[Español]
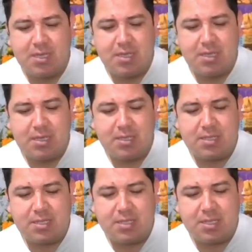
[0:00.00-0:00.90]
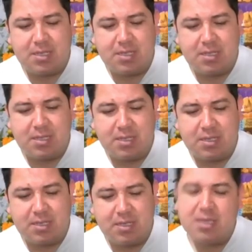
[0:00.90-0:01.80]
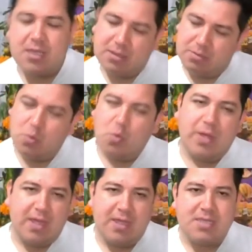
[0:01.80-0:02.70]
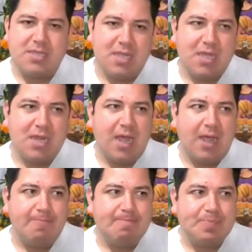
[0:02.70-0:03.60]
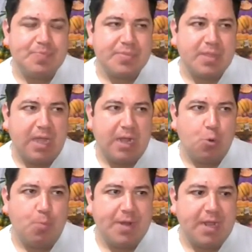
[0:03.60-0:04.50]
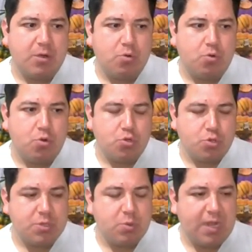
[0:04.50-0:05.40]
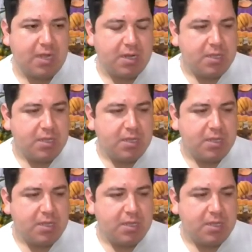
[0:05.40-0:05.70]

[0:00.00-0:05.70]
Este, y tuve este, que ir a comprar otro celular.